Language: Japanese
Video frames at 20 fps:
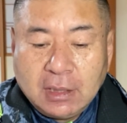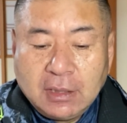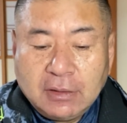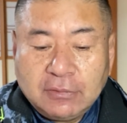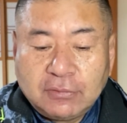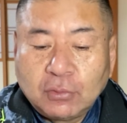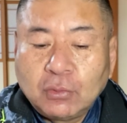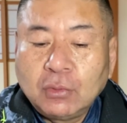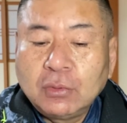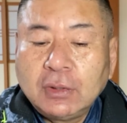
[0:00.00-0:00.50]

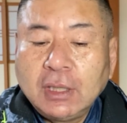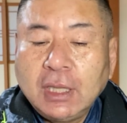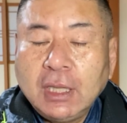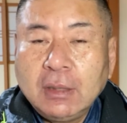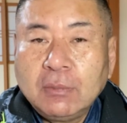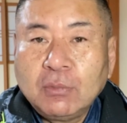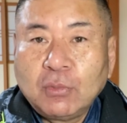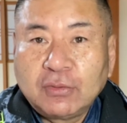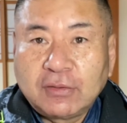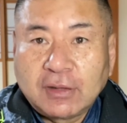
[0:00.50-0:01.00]
えそこ
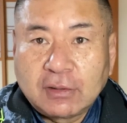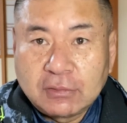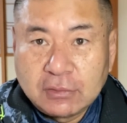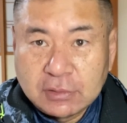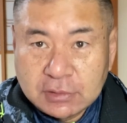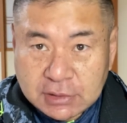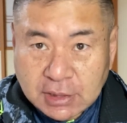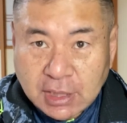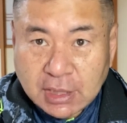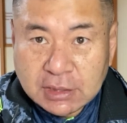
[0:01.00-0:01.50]
で模
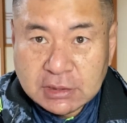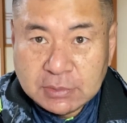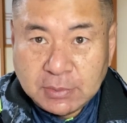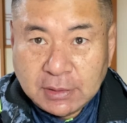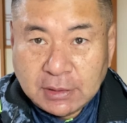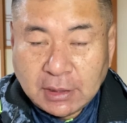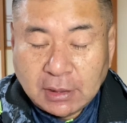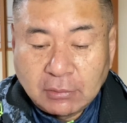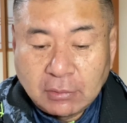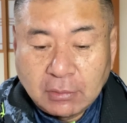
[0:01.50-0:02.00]
索し始
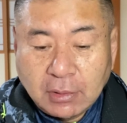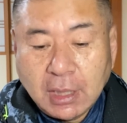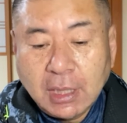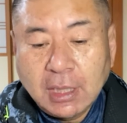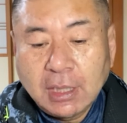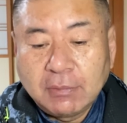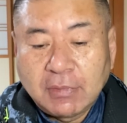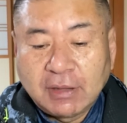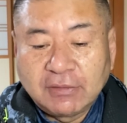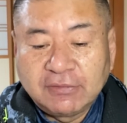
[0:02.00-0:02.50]
めたの
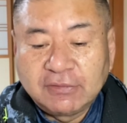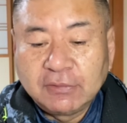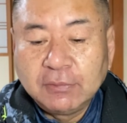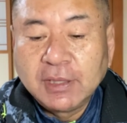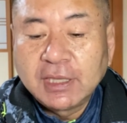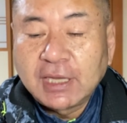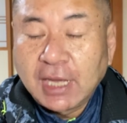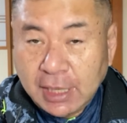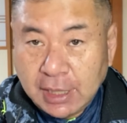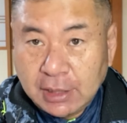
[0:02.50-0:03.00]
が、まあ、
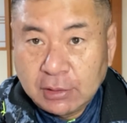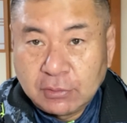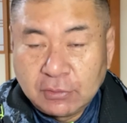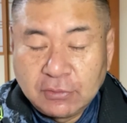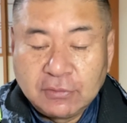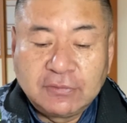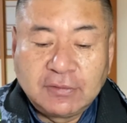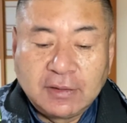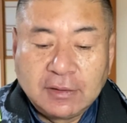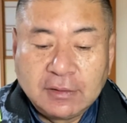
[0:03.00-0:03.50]
住み替えと
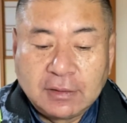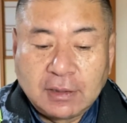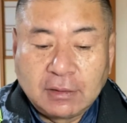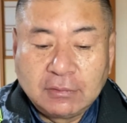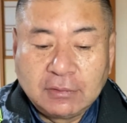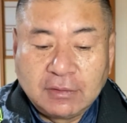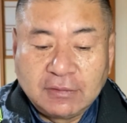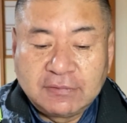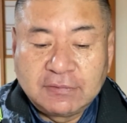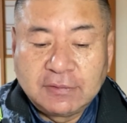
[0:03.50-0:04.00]
いう選
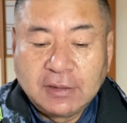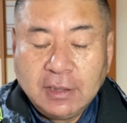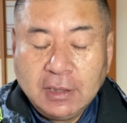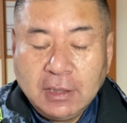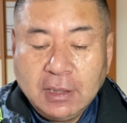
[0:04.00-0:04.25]
択です。